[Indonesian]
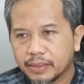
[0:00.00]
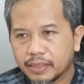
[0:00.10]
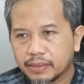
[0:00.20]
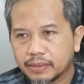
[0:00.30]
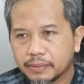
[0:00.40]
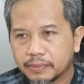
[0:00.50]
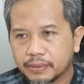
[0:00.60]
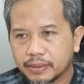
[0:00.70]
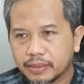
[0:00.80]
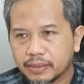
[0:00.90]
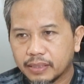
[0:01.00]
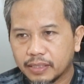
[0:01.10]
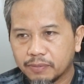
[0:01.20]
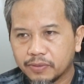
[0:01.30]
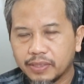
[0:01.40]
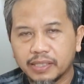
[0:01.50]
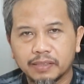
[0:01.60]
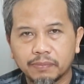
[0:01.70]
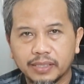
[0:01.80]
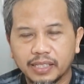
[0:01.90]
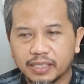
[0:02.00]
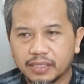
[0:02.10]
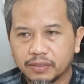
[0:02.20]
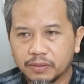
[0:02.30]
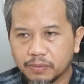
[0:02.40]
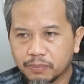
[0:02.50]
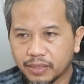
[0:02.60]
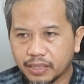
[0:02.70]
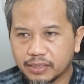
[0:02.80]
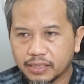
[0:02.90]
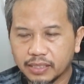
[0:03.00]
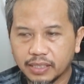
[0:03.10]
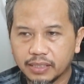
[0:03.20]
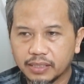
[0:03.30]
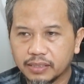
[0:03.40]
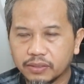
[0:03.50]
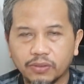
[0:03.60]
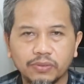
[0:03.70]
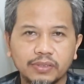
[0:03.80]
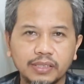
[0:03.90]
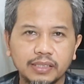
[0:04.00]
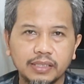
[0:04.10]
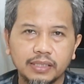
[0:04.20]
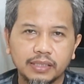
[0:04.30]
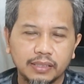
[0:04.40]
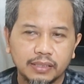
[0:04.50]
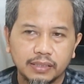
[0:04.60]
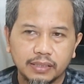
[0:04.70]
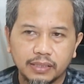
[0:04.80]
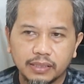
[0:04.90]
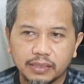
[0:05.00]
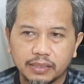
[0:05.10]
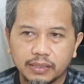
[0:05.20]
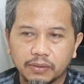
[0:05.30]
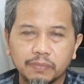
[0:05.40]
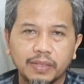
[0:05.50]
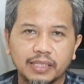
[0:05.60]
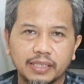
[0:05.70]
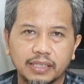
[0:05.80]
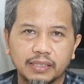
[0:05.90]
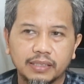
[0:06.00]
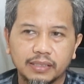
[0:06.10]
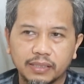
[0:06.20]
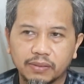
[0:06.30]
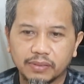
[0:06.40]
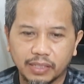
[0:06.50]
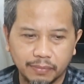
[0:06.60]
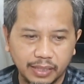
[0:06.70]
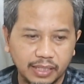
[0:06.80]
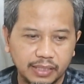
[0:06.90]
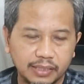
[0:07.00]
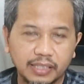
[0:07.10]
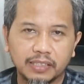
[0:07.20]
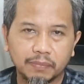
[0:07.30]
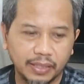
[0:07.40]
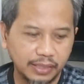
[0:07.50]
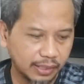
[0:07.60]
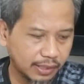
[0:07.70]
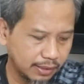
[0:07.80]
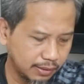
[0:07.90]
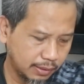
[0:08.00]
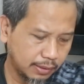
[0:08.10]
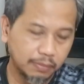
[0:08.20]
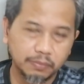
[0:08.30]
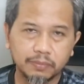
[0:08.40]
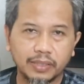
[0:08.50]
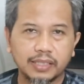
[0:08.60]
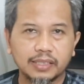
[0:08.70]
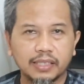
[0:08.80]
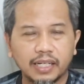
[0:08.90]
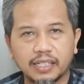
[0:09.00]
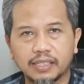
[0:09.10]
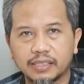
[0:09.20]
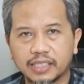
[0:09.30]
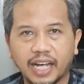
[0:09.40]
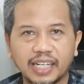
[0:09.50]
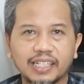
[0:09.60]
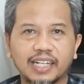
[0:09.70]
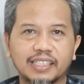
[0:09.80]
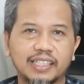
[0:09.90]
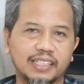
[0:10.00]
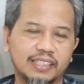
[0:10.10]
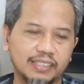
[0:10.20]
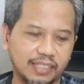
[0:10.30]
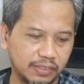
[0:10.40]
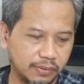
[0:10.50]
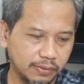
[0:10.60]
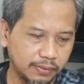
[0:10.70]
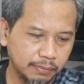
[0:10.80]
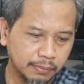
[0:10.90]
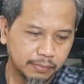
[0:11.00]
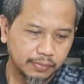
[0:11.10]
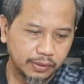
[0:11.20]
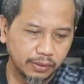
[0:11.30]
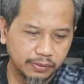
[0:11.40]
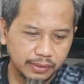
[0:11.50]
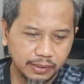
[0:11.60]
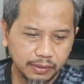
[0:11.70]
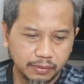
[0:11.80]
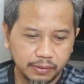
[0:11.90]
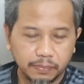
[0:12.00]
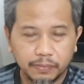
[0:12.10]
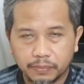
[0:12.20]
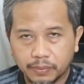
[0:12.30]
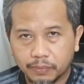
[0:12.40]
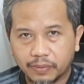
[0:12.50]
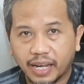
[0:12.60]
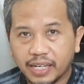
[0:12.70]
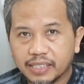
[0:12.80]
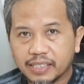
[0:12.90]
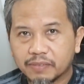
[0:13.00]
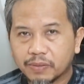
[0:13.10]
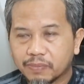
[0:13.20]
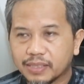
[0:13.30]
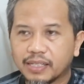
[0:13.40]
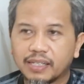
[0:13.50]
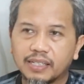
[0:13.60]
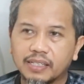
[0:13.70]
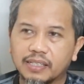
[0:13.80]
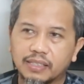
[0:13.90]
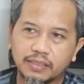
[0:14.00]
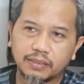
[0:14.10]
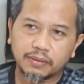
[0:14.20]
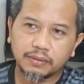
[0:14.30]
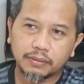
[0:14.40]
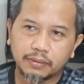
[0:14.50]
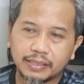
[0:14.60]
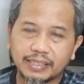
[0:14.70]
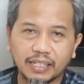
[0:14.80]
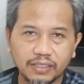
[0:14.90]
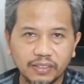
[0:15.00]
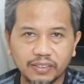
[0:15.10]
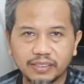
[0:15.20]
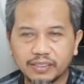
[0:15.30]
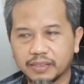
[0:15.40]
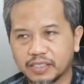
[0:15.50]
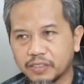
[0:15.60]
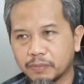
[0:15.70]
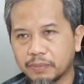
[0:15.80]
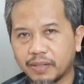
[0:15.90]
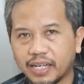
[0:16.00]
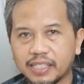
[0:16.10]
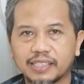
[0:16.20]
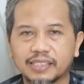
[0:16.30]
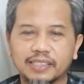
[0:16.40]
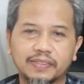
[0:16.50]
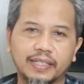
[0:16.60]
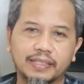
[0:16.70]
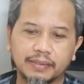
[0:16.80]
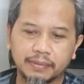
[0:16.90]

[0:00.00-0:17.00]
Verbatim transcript: dan alhamdulillah kebanyakan itu membahas tentang solusi di rumah ya, terutama ya kebanyakan membahas tentang keairan ya, entah itu solusi pompa air yang bermasalah atau tandon atau pipa air gitu ya.